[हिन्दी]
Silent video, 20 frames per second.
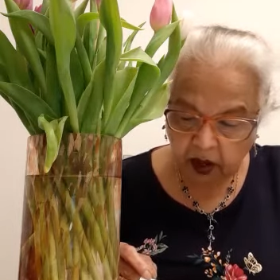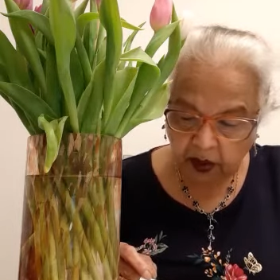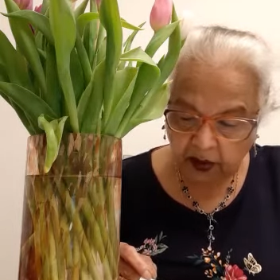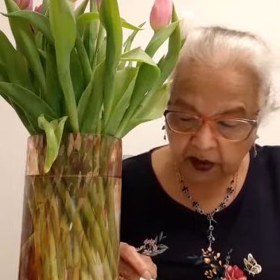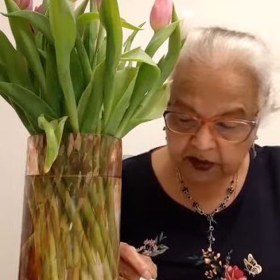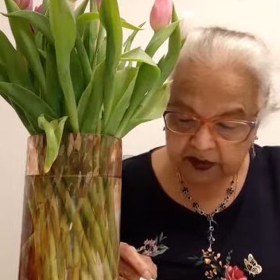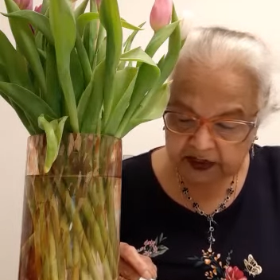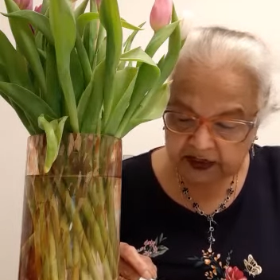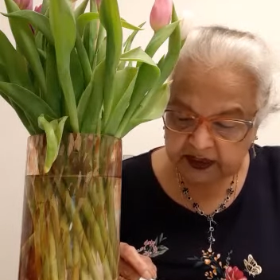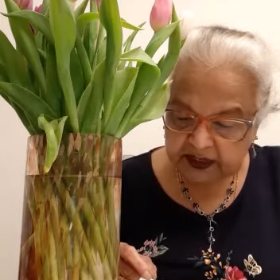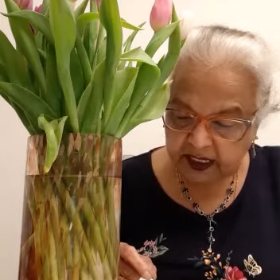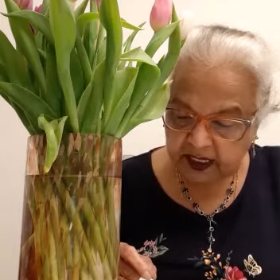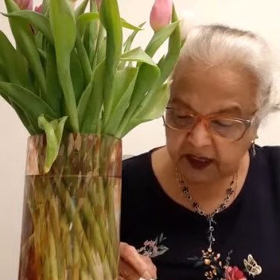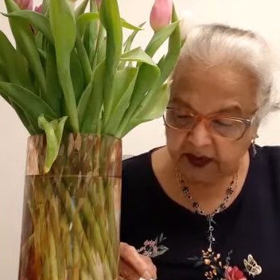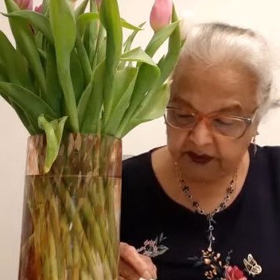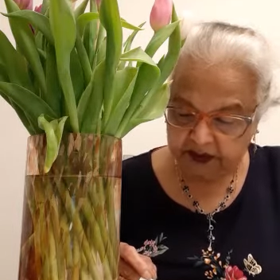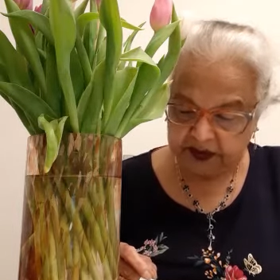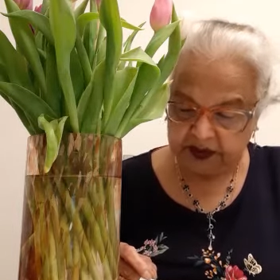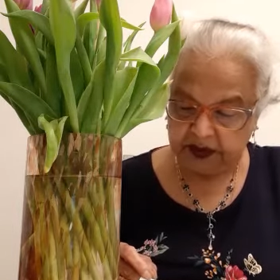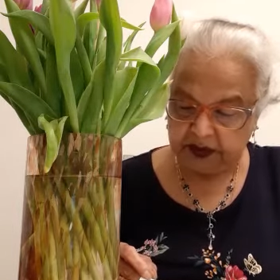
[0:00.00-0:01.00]
हौसिया
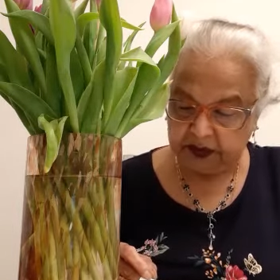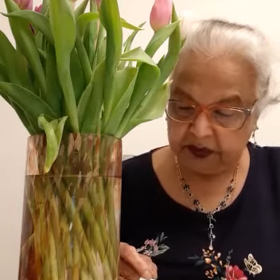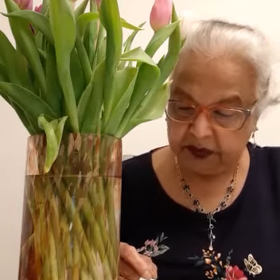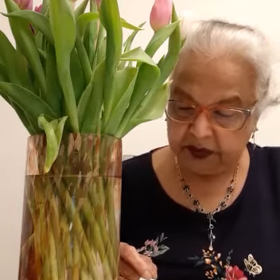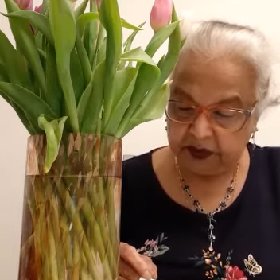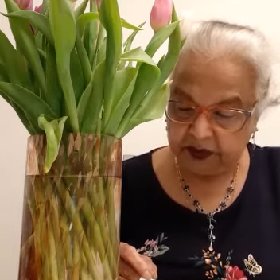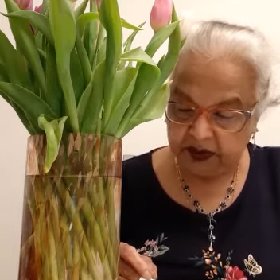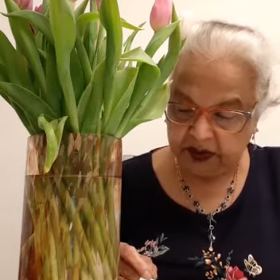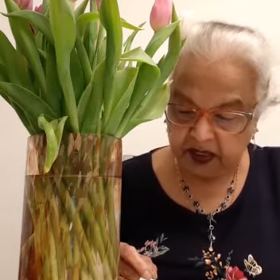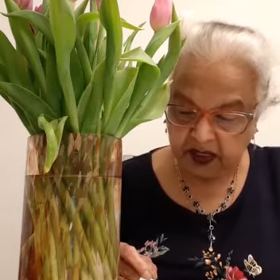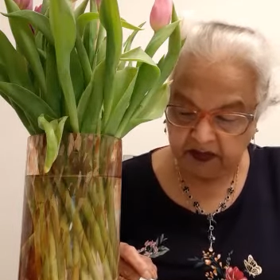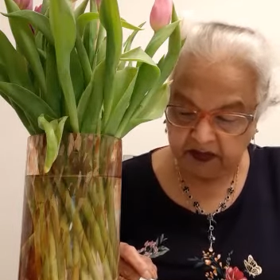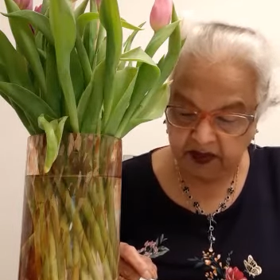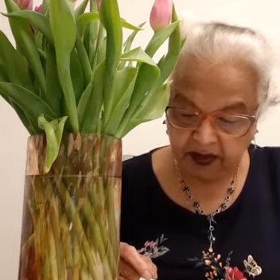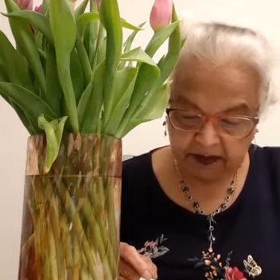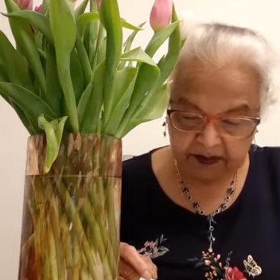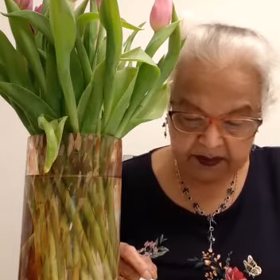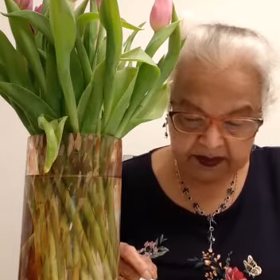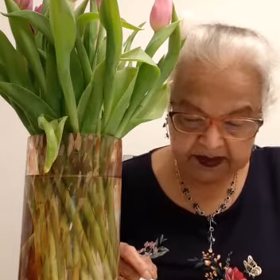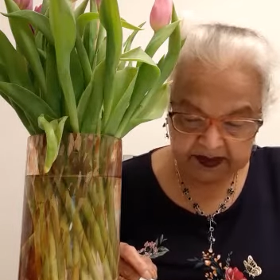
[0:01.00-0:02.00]
उसे ढूंढ कर
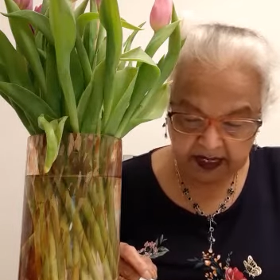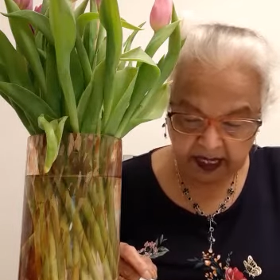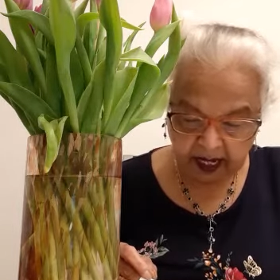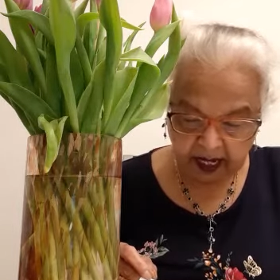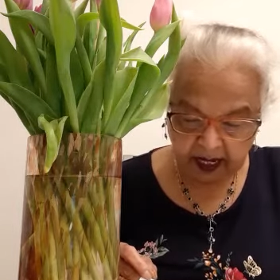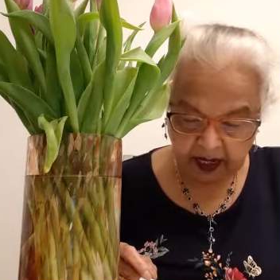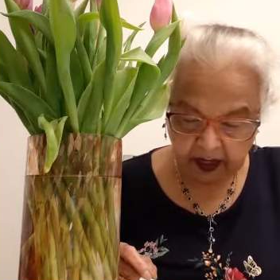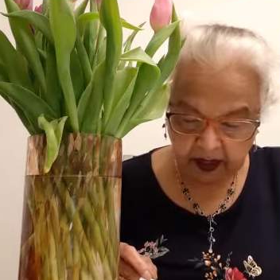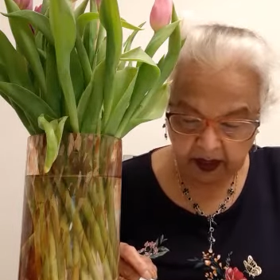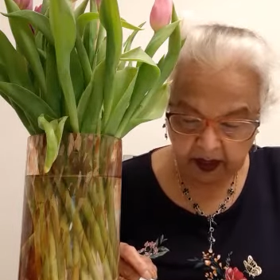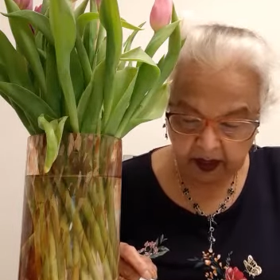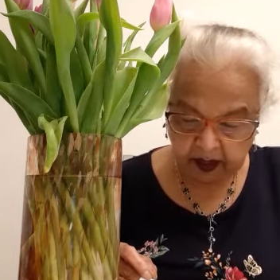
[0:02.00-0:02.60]
वापस लाया